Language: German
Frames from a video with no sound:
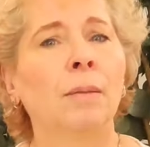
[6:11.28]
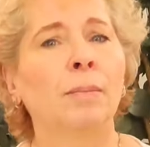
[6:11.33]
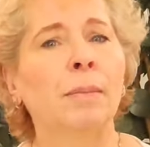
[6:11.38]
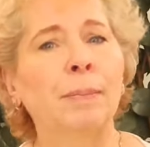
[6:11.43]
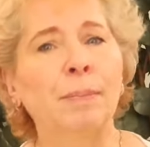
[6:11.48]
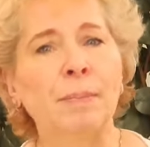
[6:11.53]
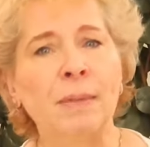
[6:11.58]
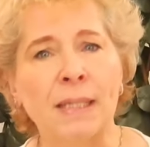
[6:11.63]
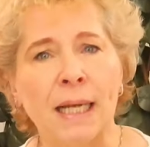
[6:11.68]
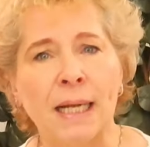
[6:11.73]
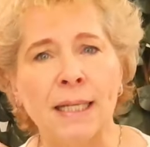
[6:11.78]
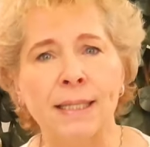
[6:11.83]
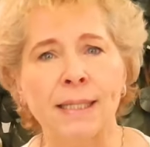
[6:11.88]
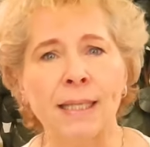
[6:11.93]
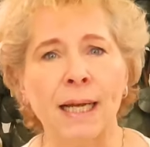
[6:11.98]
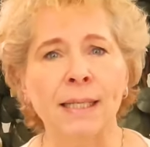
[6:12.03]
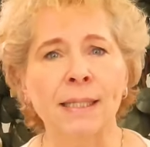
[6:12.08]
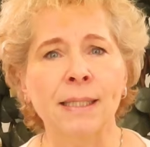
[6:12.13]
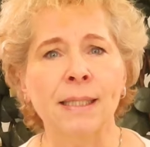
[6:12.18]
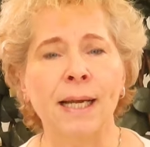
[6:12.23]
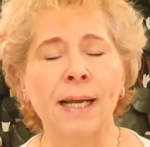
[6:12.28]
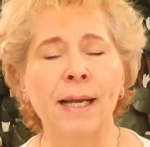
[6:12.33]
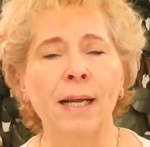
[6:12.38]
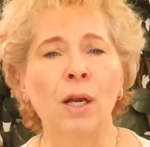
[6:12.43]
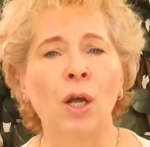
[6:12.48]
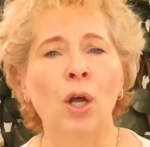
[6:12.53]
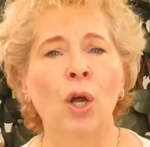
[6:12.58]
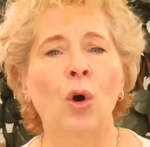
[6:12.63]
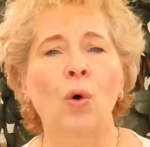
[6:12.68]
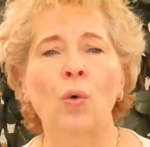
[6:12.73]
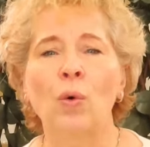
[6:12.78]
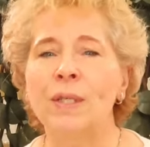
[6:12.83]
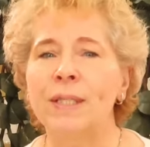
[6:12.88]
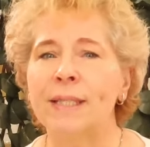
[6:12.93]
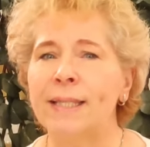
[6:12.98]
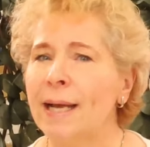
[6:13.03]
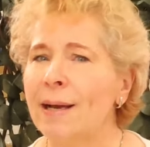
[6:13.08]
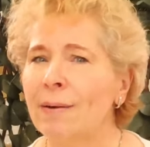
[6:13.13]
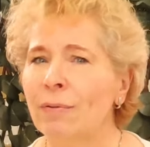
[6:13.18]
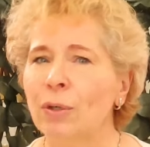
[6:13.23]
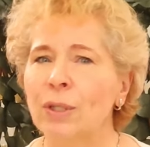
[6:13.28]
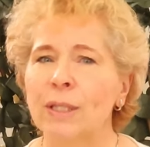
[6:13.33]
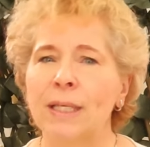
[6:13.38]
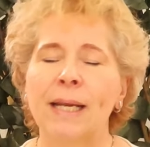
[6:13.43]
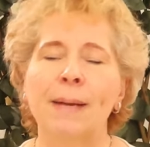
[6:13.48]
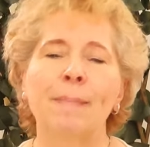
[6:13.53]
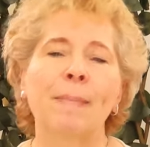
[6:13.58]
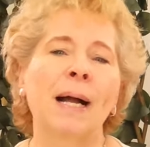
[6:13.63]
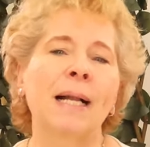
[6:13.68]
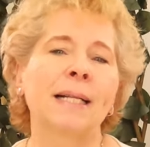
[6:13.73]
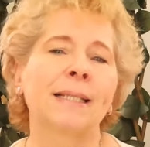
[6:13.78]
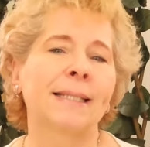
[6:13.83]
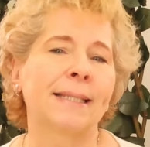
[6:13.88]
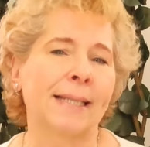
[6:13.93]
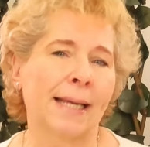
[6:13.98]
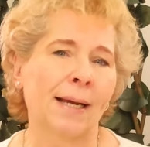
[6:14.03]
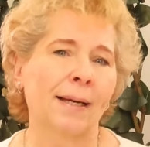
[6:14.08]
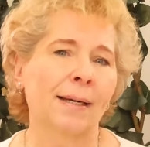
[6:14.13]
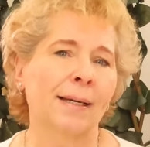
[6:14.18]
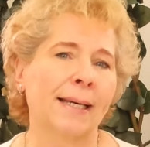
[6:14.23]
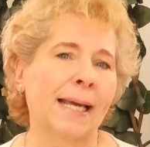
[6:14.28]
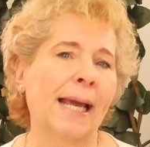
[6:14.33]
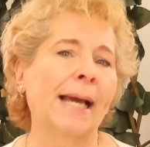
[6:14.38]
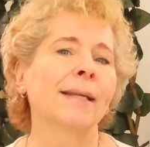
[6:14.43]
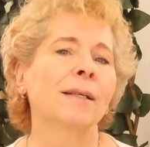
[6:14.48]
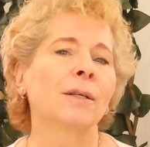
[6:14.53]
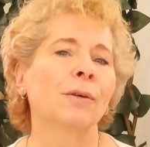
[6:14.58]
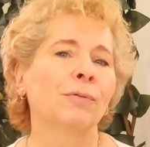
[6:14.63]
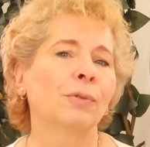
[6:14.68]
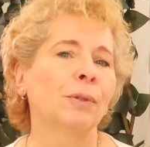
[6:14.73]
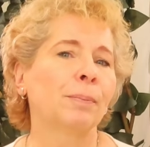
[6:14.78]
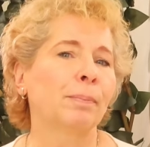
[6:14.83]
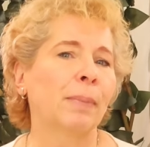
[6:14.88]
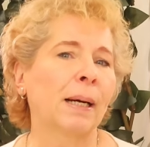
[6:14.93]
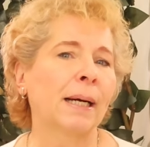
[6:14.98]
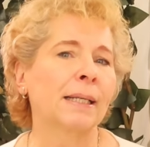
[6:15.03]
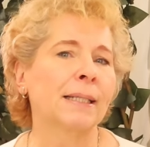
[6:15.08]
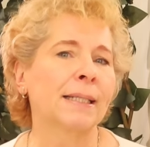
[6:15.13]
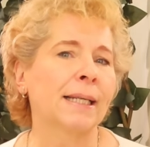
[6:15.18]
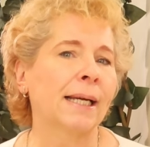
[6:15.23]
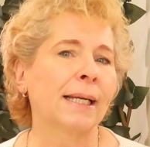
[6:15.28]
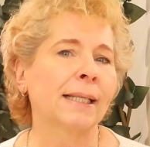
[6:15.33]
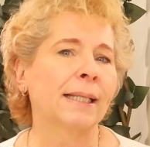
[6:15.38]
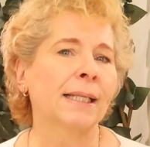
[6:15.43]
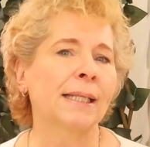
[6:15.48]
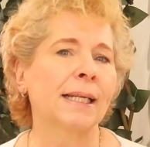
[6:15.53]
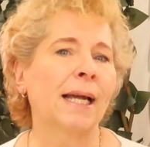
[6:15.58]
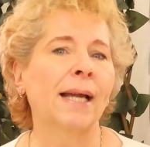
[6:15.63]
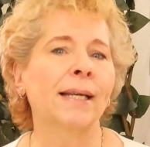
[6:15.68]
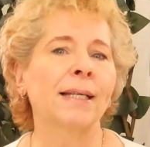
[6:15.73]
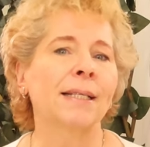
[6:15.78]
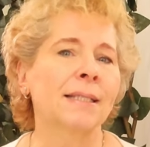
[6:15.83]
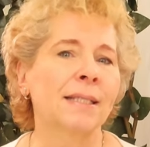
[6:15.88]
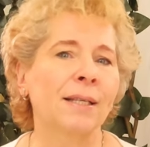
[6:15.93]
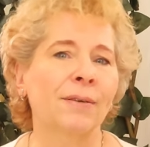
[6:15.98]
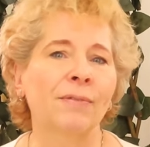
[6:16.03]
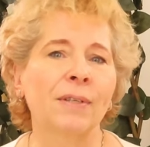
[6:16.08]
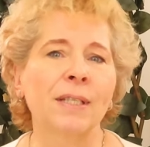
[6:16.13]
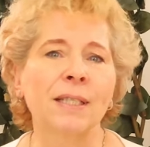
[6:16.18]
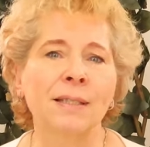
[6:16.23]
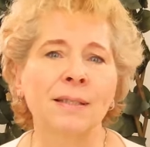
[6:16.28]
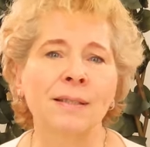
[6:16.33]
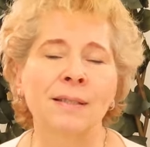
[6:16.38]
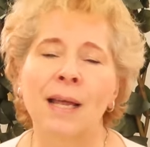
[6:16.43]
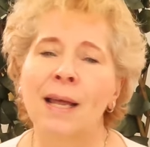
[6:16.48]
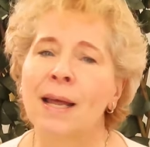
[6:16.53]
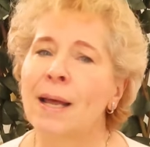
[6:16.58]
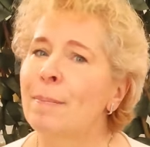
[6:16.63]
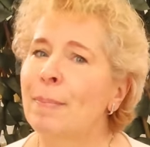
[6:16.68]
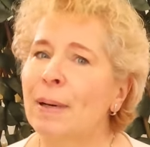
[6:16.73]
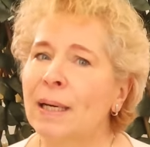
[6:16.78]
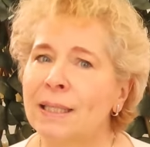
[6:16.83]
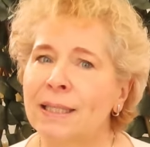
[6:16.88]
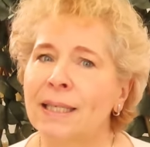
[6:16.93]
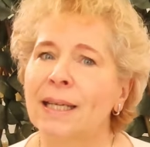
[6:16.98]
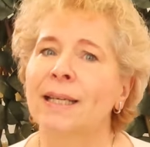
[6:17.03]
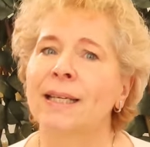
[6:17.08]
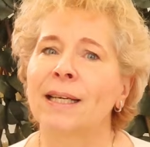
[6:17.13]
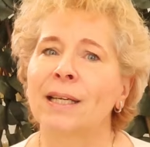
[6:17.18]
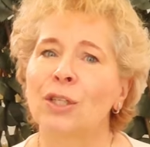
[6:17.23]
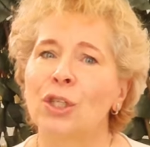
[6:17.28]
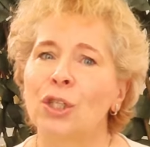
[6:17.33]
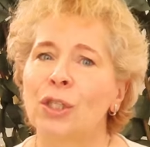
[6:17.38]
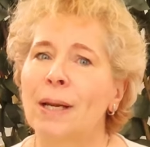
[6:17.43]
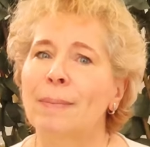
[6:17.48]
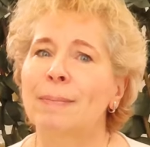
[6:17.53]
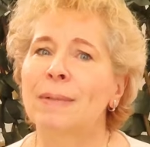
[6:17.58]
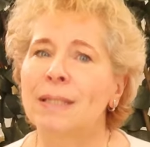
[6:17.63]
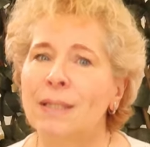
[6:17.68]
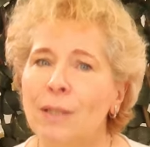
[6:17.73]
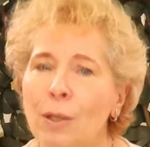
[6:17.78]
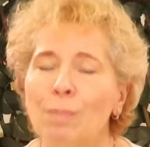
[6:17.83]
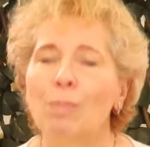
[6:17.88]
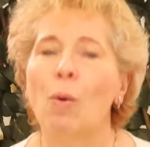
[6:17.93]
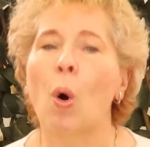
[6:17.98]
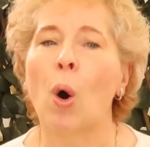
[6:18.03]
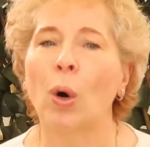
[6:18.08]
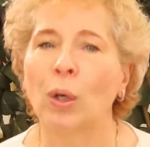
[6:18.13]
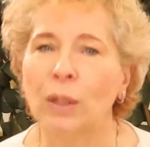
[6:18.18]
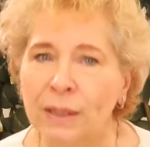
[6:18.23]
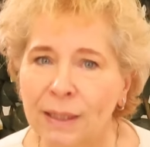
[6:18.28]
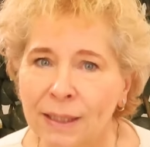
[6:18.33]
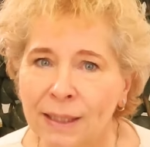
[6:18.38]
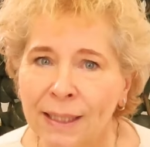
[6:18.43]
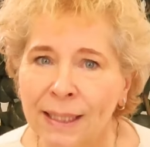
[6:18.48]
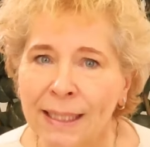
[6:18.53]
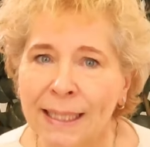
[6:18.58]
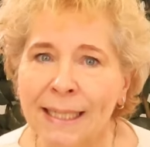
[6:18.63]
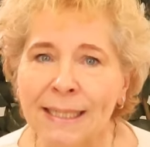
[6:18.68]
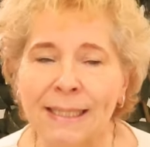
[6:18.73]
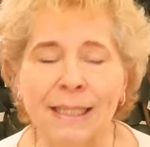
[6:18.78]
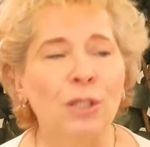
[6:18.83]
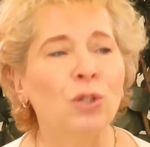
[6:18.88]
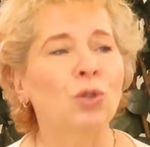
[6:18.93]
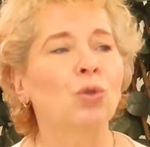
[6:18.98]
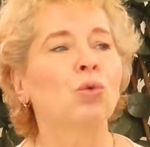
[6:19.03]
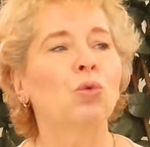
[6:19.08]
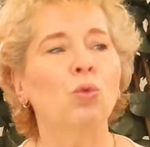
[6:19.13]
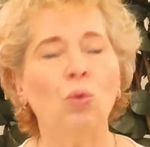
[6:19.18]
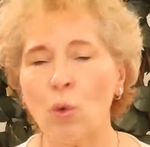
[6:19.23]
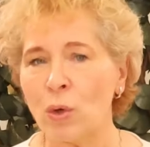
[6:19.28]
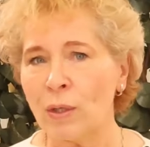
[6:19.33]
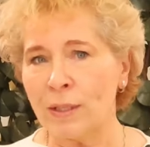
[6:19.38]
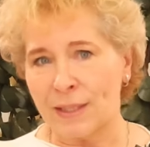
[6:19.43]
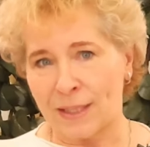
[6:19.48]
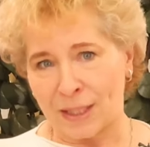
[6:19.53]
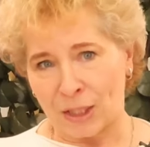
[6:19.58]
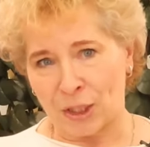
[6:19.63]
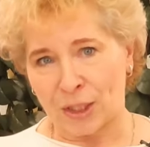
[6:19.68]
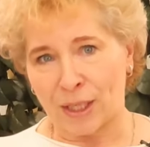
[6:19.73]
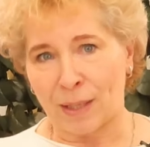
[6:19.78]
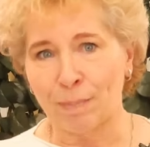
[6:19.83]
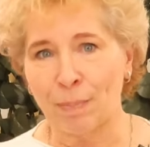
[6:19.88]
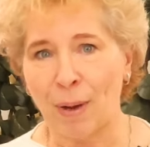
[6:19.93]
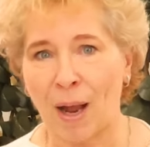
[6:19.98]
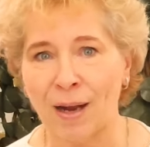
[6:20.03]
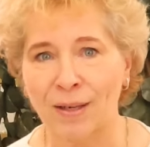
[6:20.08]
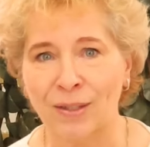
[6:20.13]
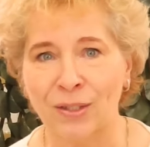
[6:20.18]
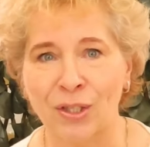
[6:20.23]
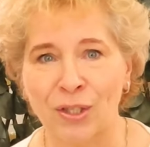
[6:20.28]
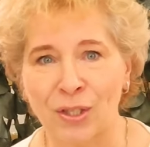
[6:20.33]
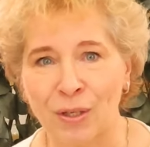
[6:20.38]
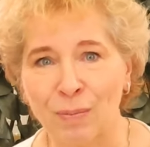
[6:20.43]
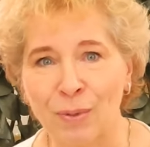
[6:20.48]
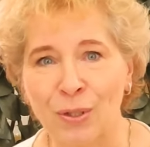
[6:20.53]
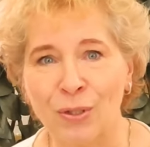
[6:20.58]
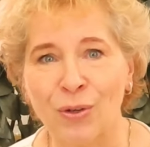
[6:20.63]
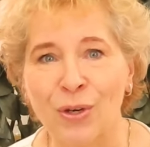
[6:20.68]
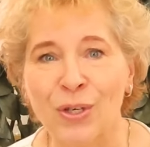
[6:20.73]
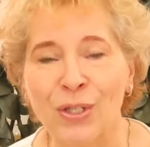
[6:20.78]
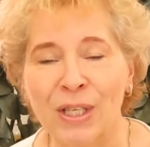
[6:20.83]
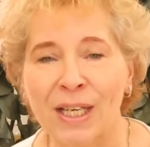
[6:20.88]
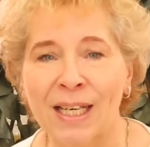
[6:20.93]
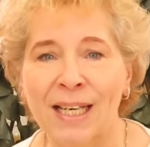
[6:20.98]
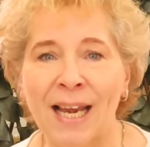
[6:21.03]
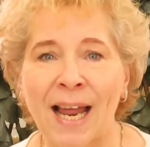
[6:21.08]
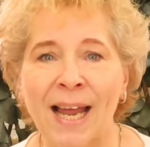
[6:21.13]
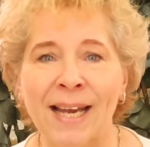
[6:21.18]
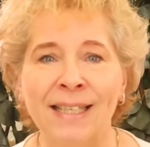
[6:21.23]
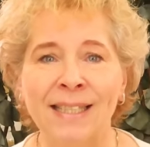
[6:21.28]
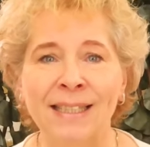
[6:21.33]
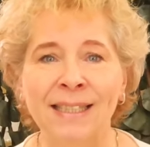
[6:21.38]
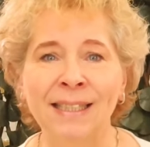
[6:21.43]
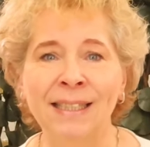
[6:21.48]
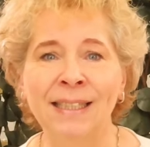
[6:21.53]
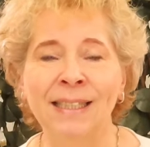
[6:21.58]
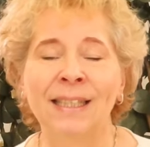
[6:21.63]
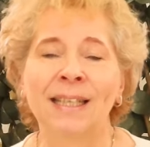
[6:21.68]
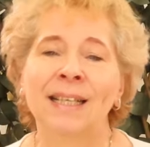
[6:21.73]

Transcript: mit einem Salzanteil und der wird eben halt sehr gerne von Bakterien eines gewissen Bakterienstammes gemocht. Die suchen sich dann praktisch immer solche kleinen äh,